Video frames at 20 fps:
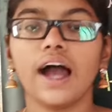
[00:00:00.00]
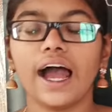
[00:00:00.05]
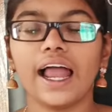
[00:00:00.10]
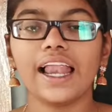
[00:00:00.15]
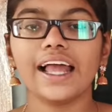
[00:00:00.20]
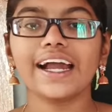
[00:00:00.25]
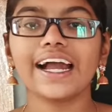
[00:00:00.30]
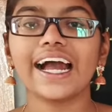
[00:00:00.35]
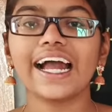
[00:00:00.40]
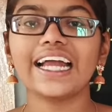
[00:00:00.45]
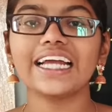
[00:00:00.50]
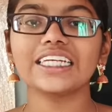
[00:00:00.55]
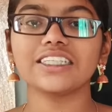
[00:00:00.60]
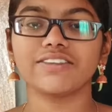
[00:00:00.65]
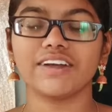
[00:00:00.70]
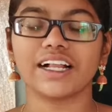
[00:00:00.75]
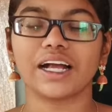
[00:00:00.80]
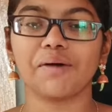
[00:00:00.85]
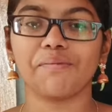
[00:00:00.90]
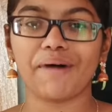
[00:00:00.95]
ஹலோ காய்ஸ்
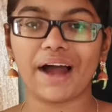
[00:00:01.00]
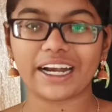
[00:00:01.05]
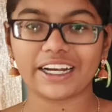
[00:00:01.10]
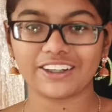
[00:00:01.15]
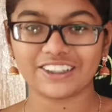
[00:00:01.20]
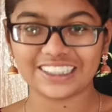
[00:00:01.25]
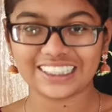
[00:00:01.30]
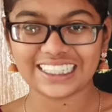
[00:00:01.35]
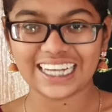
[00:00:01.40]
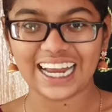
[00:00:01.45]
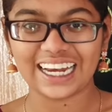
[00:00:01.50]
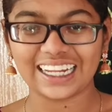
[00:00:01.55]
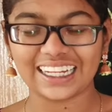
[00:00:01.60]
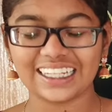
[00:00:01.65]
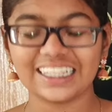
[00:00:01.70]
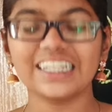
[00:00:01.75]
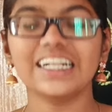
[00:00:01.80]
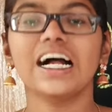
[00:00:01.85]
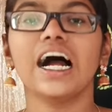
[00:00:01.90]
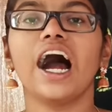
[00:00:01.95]
வெல்கம் பேக் டு அவர்
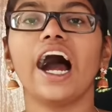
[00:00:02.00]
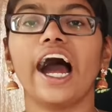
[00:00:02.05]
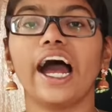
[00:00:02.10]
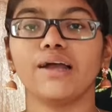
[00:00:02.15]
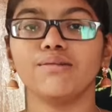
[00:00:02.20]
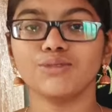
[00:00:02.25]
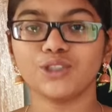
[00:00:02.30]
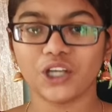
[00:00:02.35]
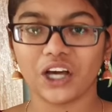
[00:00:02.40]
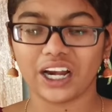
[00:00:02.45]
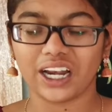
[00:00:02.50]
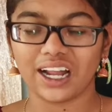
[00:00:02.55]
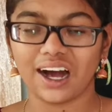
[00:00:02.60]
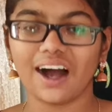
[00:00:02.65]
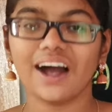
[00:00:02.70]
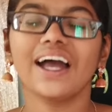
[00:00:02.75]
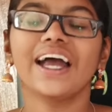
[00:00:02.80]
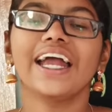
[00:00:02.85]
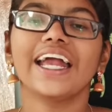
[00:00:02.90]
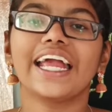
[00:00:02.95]
சேனல் ஐ எம் சர்ணா
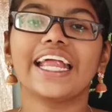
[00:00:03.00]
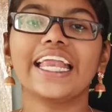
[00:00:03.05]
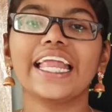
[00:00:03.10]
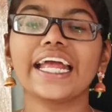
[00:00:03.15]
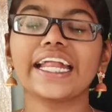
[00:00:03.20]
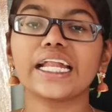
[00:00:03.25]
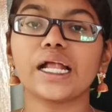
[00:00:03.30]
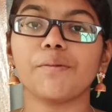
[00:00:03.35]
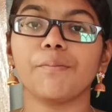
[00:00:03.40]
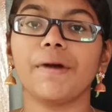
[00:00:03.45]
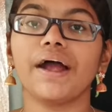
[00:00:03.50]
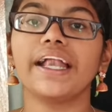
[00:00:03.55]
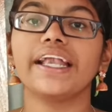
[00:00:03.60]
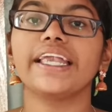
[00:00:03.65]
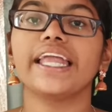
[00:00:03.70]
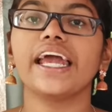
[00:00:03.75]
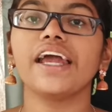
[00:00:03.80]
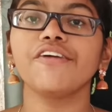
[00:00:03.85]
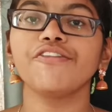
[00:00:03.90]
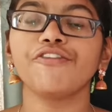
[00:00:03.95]
இன்னைக்கு நம்ம
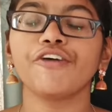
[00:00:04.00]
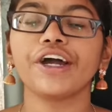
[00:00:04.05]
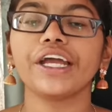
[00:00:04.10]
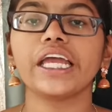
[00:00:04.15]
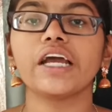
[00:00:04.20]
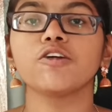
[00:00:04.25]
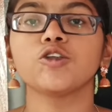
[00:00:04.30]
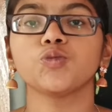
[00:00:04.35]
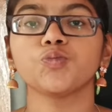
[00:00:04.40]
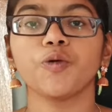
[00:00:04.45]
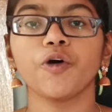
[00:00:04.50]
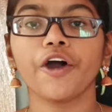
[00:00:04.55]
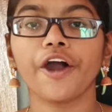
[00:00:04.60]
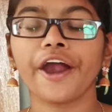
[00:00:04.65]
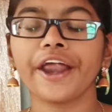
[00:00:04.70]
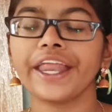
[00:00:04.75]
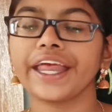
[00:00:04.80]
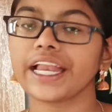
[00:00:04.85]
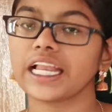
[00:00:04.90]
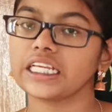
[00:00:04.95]
டே ஃபைவ் ஆஃப்
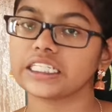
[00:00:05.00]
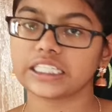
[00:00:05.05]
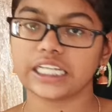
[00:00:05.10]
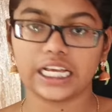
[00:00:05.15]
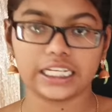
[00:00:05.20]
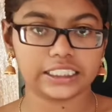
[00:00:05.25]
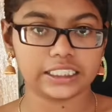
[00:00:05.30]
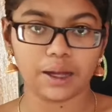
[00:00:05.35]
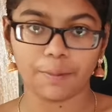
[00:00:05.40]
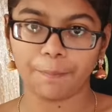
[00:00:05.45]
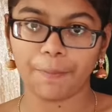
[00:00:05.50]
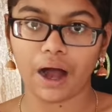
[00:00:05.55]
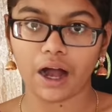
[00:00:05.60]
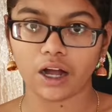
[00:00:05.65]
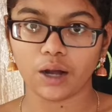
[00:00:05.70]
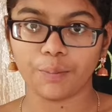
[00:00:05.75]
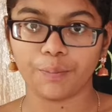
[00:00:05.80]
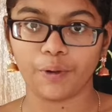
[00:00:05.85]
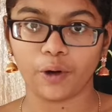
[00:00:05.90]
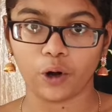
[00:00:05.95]
ஸ்போக்கன் இங்கிலீஷ் கிளாஸ் தான்
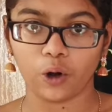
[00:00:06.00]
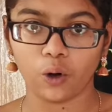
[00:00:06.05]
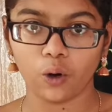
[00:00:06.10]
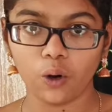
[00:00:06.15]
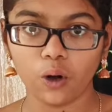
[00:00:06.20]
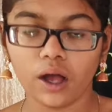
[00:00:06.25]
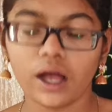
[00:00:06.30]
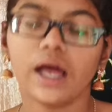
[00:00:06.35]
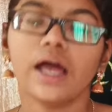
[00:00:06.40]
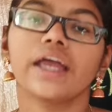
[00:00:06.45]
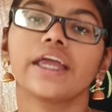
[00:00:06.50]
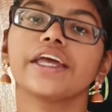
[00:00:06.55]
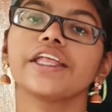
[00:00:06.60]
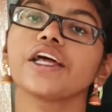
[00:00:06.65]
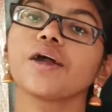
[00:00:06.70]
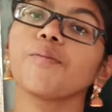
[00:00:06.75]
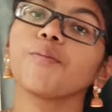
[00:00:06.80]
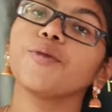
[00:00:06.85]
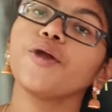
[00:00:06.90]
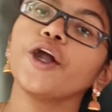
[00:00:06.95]
பார்க்க போகிறோம்
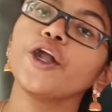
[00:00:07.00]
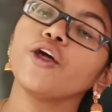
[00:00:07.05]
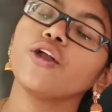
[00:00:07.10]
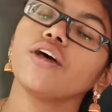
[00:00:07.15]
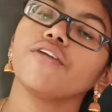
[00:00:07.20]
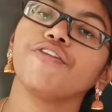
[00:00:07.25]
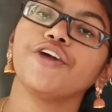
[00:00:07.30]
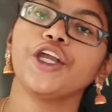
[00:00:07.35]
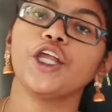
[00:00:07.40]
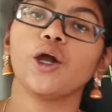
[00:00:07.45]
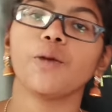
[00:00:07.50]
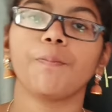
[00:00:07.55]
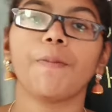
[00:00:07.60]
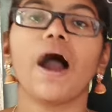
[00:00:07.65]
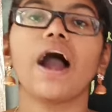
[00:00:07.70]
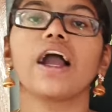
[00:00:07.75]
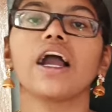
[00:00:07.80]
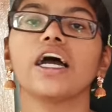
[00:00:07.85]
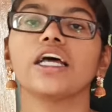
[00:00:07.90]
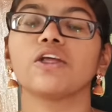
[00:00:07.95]
இதுக்கு முன்னாடி உள்ள வீடியோ
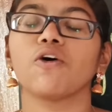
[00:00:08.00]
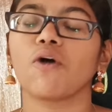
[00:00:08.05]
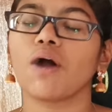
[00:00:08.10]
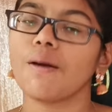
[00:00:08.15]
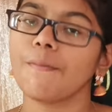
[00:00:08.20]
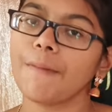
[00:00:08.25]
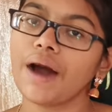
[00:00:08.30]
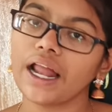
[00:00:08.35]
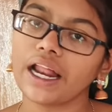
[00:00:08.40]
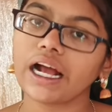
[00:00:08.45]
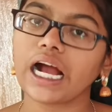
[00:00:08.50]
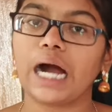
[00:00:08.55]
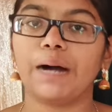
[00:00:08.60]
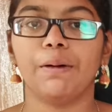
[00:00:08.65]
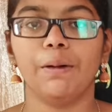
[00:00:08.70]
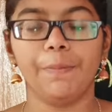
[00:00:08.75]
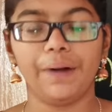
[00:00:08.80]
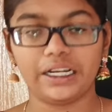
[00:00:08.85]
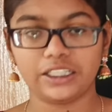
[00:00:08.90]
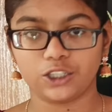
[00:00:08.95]
பார்க்காதவங்க
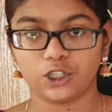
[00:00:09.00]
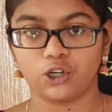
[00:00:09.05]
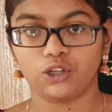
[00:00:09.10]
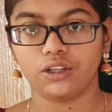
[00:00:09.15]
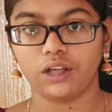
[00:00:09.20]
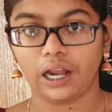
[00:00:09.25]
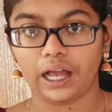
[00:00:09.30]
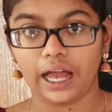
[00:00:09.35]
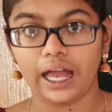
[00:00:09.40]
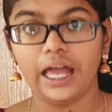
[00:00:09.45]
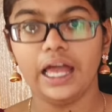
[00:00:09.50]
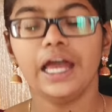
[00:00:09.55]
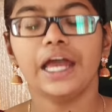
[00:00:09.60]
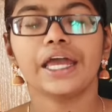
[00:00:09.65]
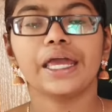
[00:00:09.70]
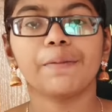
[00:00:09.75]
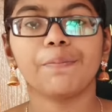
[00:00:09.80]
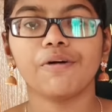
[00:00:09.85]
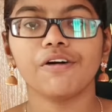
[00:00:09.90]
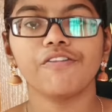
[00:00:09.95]
மறக்காமல் பார்த்துட்டு வந்துருங்க
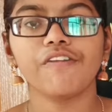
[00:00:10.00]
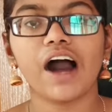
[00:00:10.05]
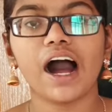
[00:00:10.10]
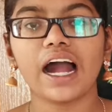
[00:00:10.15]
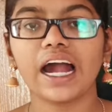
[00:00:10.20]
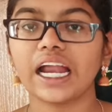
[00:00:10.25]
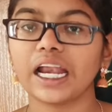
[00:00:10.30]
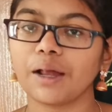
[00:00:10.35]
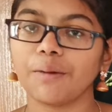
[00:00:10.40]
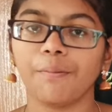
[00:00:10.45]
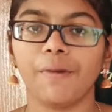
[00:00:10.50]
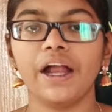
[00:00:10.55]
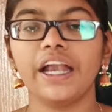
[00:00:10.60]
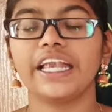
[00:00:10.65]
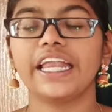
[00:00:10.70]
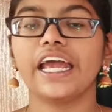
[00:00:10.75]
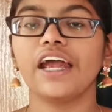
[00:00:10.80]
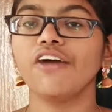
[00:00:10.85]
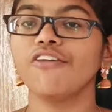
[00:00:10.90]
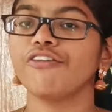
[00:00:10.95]
இப்போ வாங்க நம்ம
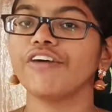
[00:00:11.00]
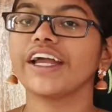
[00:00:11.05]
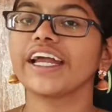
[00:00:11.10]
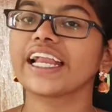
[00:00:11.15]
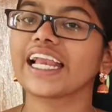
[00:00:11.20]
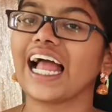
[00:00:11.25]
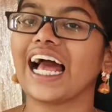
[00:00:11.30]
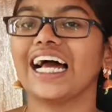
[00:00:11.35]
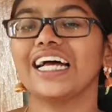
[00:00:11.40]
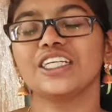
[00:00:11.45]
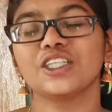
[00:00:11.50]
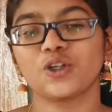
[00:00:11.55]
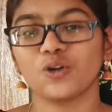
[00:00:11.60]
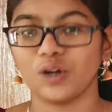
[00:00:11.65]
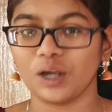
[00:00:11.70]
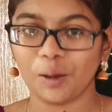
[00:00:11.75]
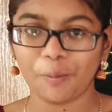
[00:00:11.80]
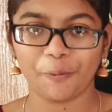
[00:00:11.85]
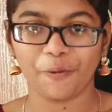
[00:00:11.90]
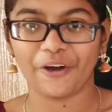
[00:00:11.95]
டே ஃபைவ்
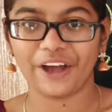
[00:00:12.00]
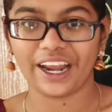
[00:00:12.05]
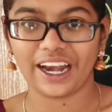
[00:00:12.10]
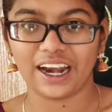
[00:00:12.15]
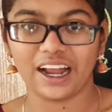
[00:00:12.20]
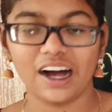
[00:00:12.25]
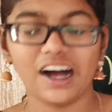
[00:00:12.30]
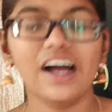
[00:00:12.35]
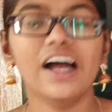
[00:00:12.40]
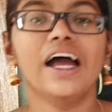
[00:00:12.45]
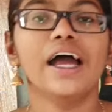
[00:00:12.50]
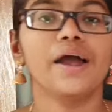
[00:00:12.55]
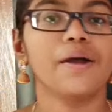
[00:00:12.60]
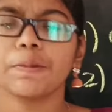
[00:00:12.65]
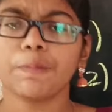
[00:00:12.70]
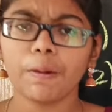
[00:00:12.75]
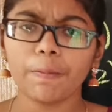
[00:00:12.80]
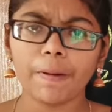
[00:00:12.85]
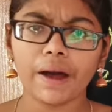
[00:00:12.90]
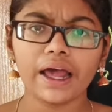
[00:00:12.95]
கிளாஸ்க்குள்ளே போயிடலாம்
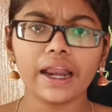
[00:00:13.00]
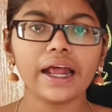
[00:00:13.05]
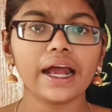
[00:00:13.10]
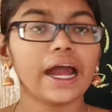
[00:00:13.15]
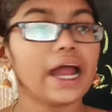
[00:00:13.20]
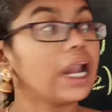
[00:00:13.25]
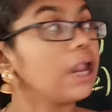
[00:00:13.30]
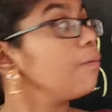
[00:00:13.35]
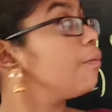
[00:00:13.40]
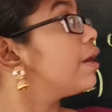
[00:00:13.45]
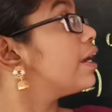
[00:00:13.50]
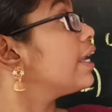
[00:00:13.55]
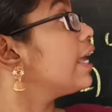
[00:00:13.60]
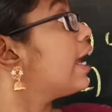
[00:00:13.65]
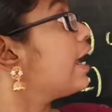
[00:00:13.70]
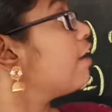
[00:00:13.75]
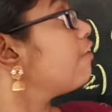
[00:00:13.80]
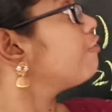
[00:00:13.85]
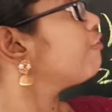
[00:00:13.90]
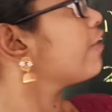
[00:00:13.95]
இப்போ பாருங்க நம்ம
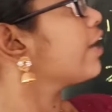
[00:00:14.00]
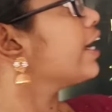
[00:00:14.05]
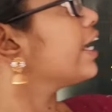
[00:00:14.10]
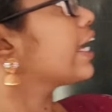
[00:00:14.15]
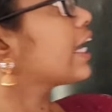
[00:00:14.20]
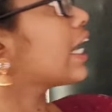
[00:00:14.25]
டே ஃபைவ்